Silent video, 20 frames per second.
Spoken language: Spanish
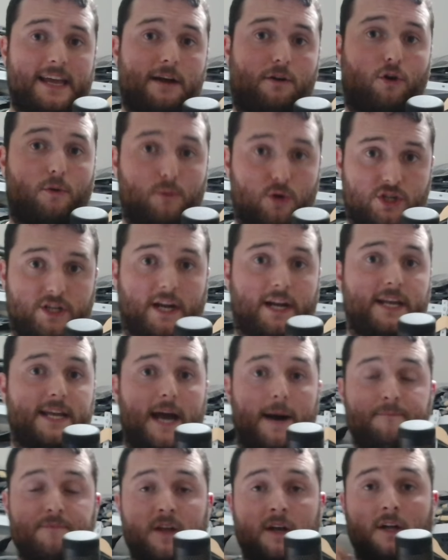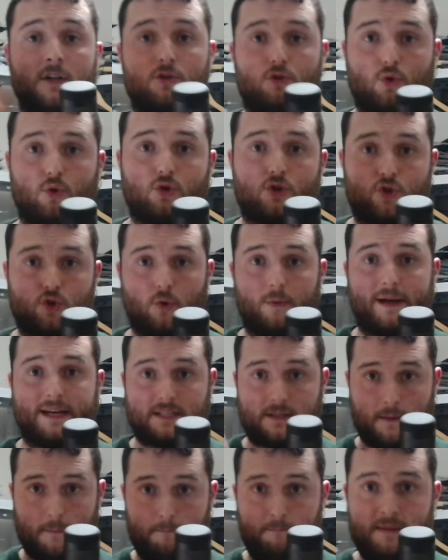¿cómo sería? Tú
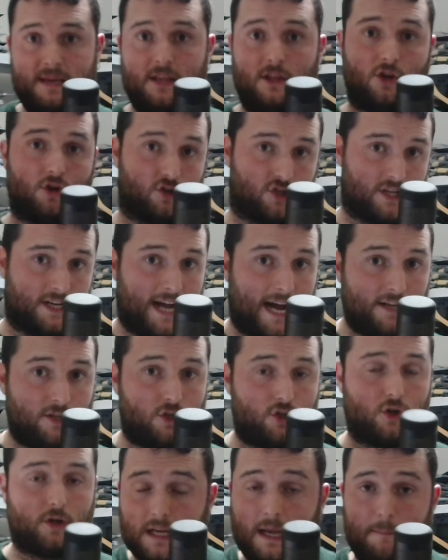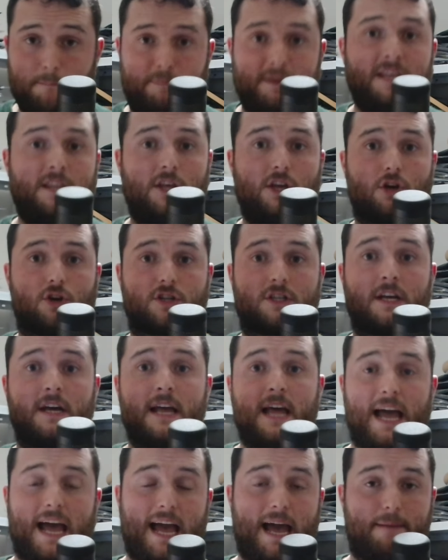subes vídeos gancho, vídeos,
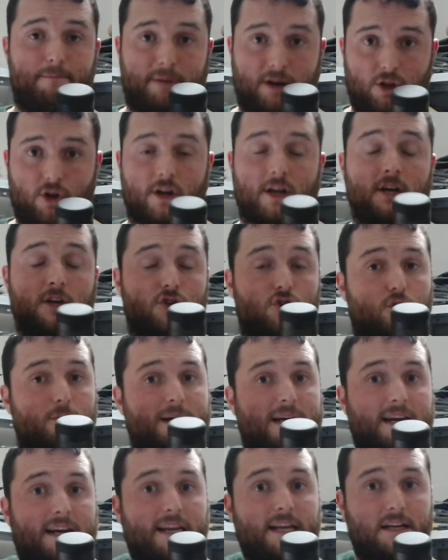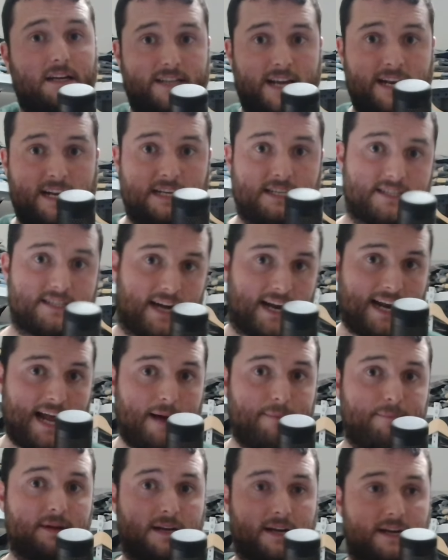eh, perdón, subes reels en
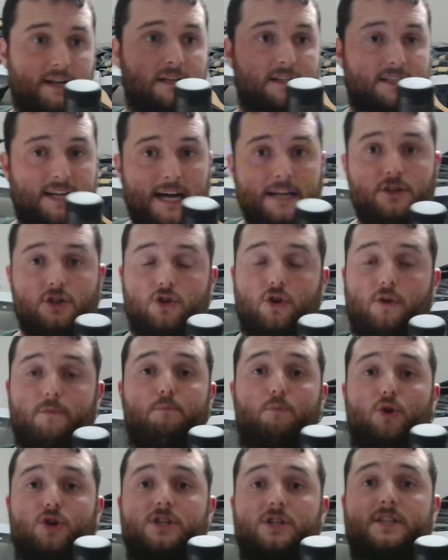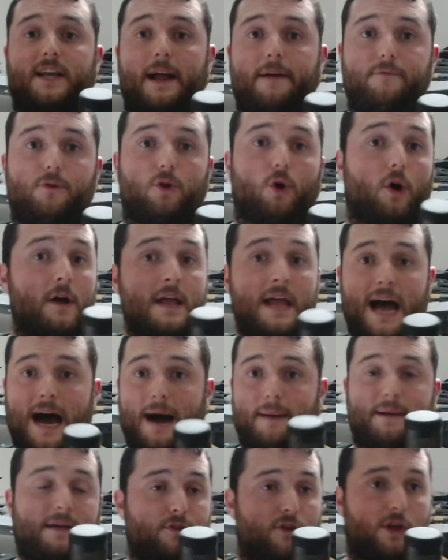Instagram, reels gancho, mostrando,
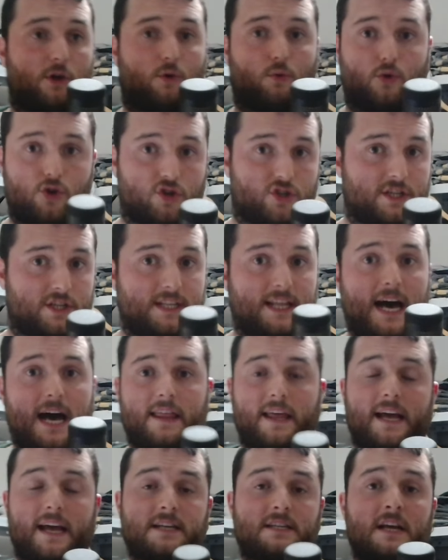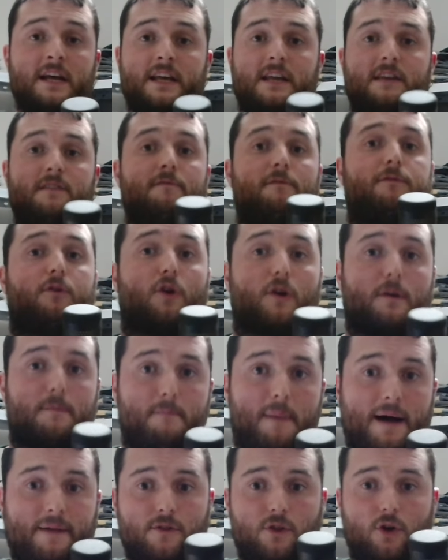hablando de curiosidades,
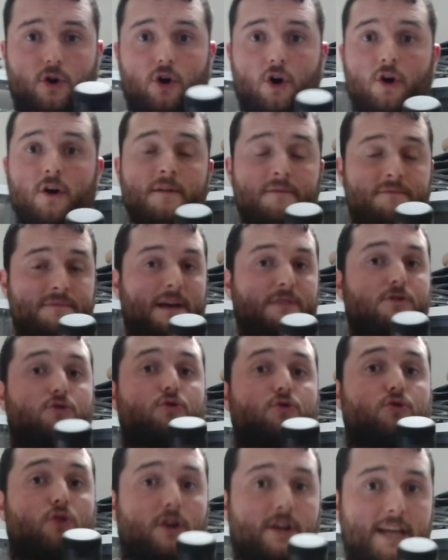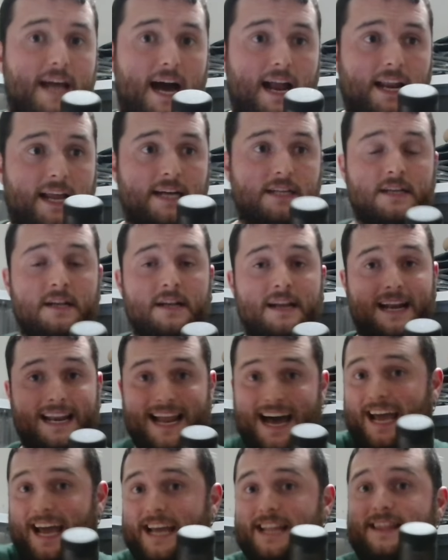informando, dando tutoriales,
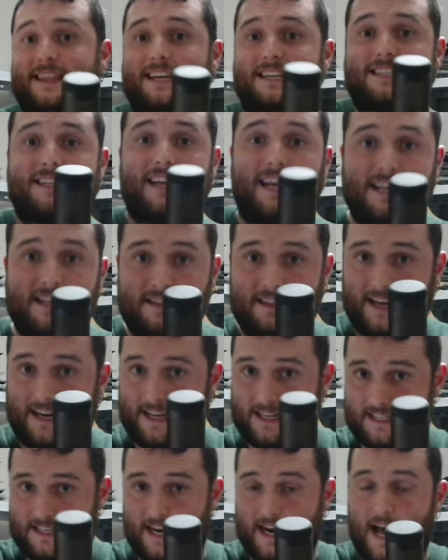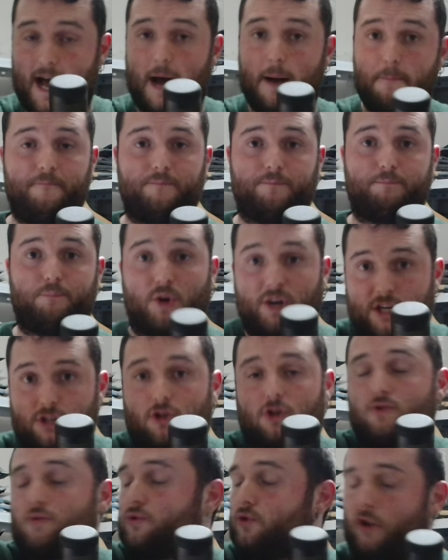la gente se interesará por
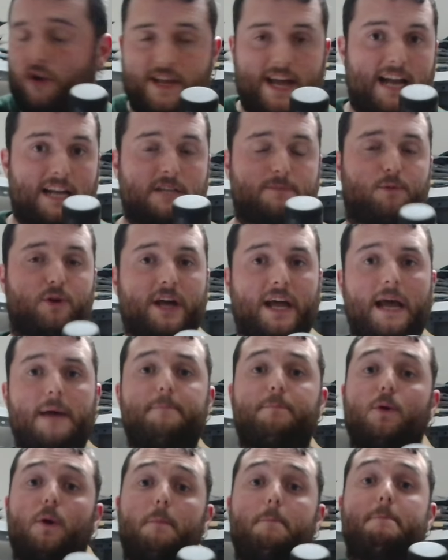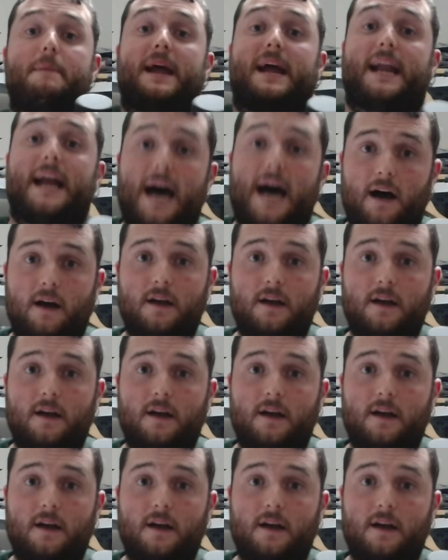estos tutoriales, por ejemplo, verá